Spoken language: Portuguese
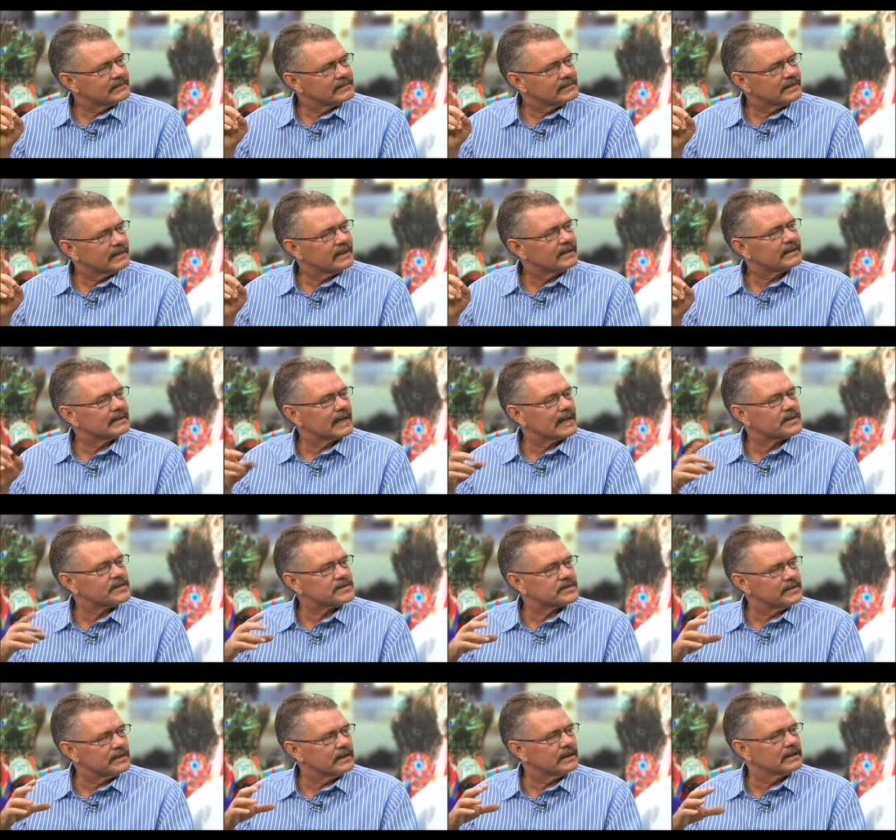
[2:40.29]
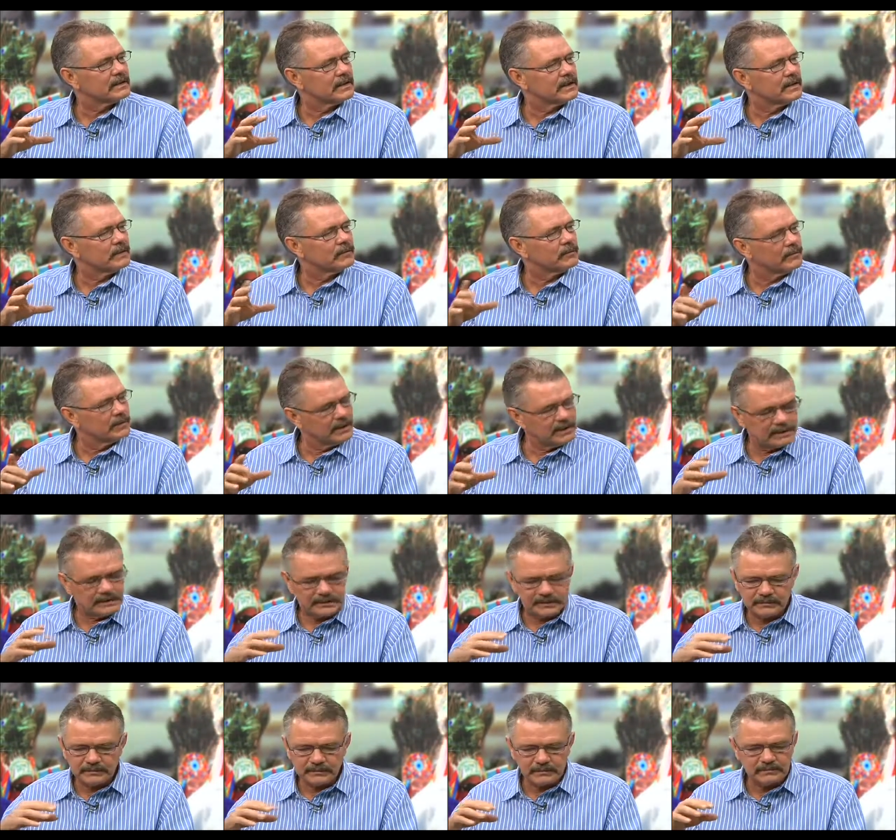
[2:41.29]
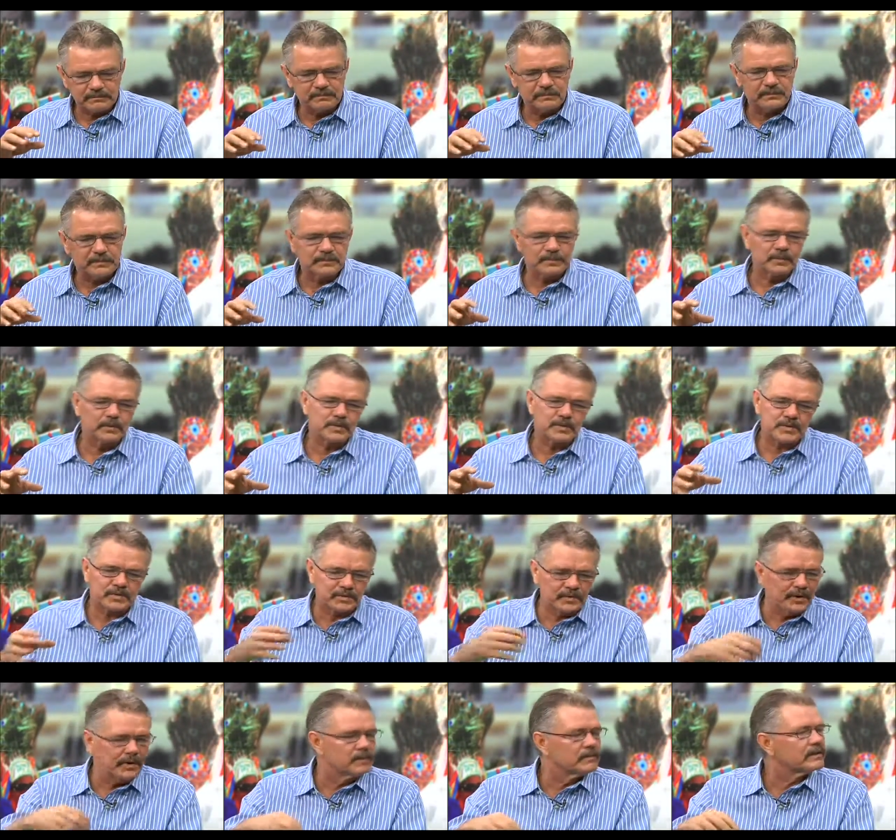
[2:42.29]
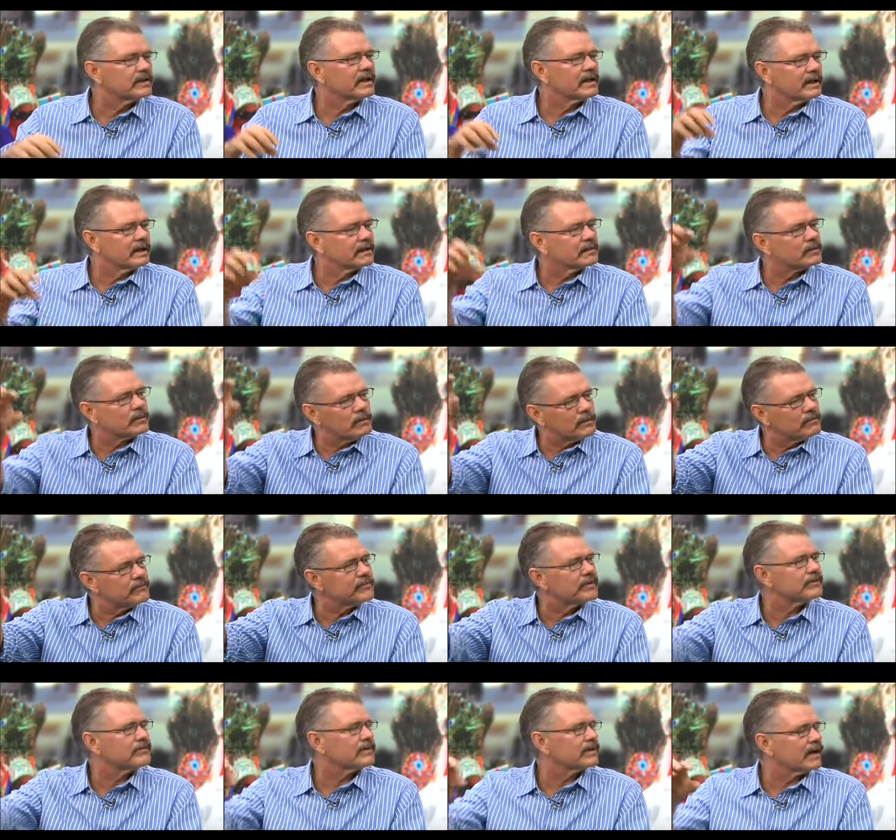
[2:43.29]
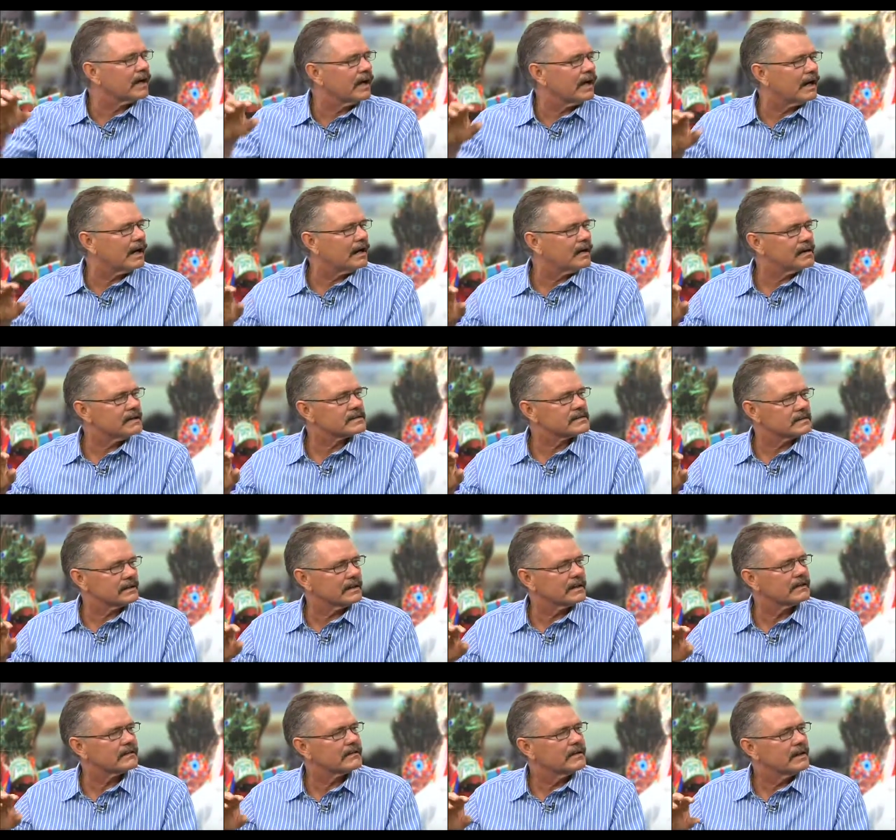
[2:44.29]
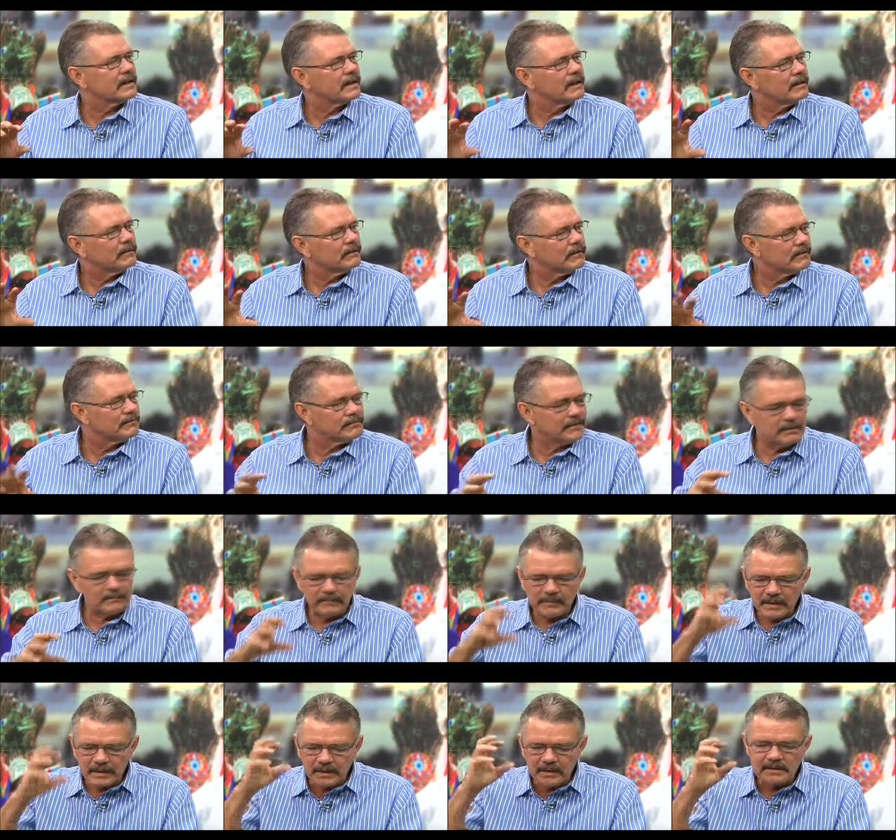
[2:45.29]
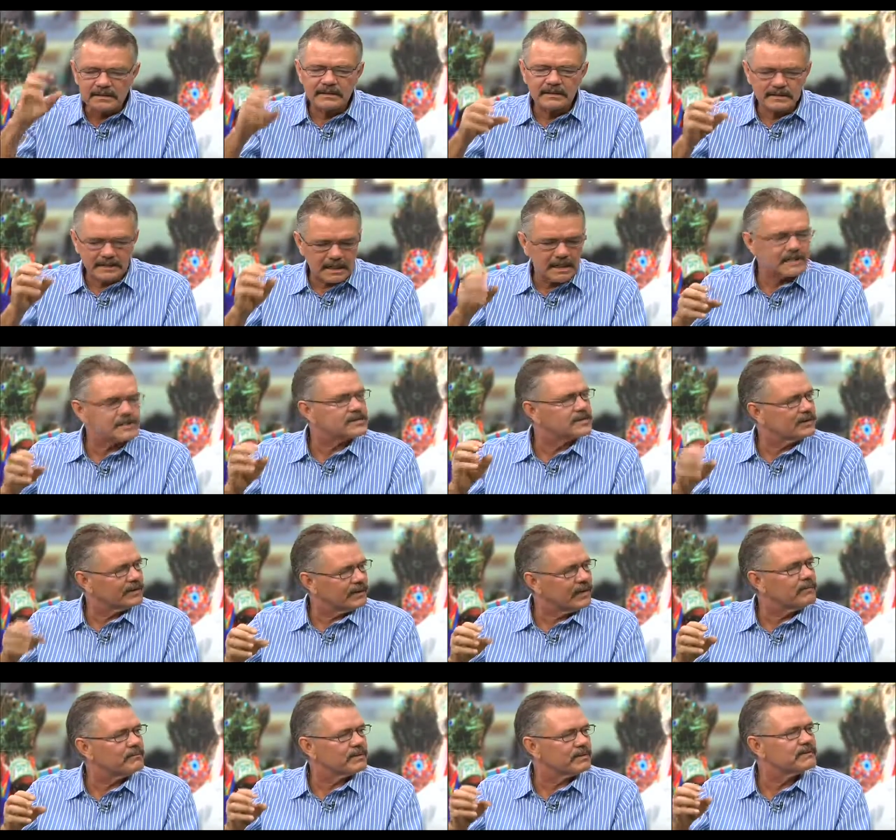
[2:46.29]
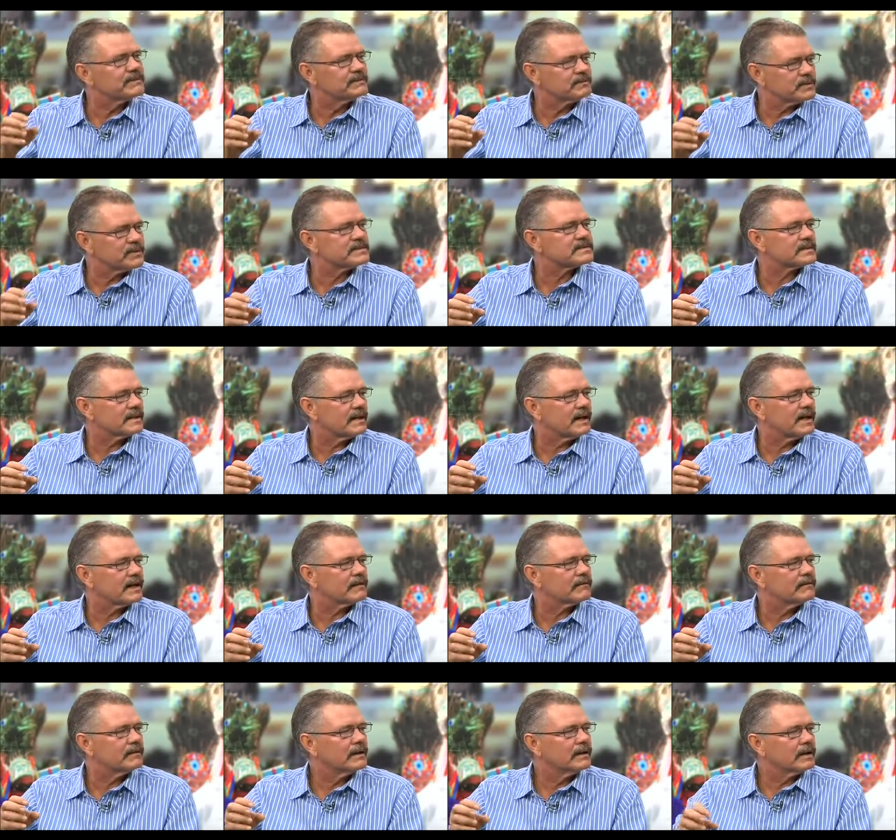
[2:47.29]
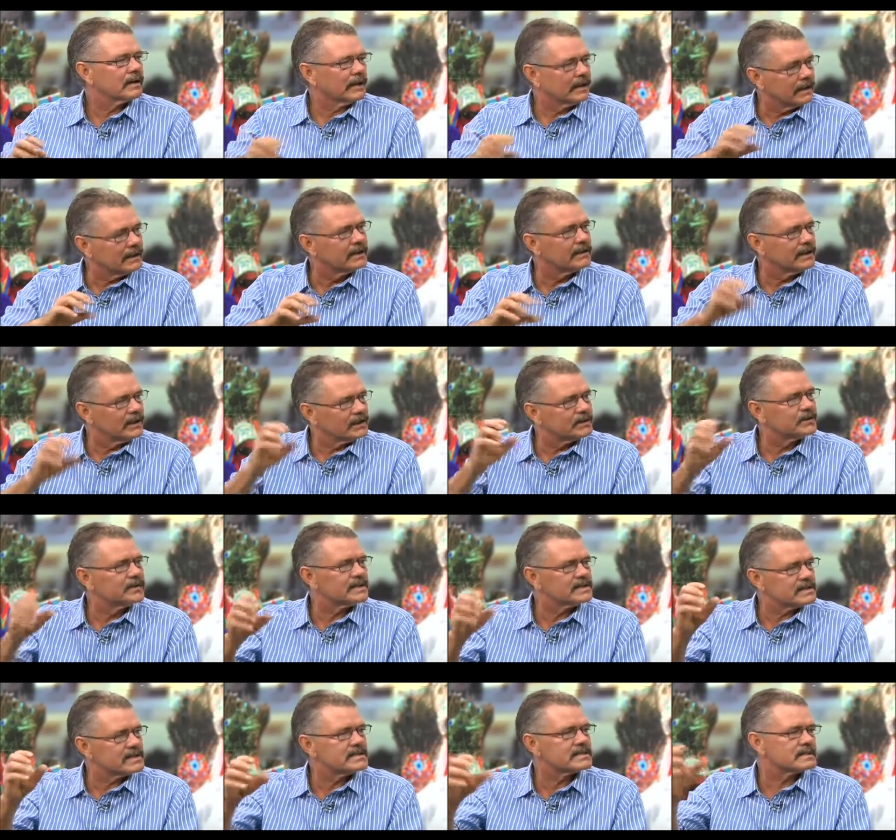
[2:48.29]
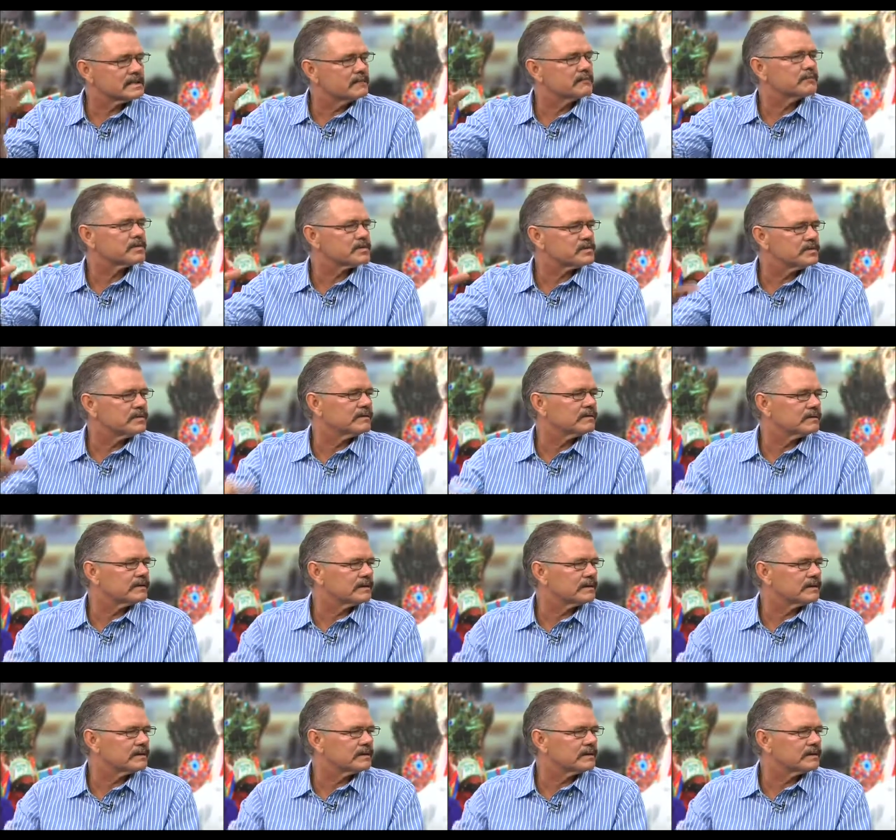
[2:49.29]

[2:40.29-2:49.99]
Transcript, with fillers: Certo? E as filhas dele hoje, os filhos dele convivem lá, certo? Uma família assim, tradicional mesmo de Montes Claros. Ele deixou esse exemplo para os filhos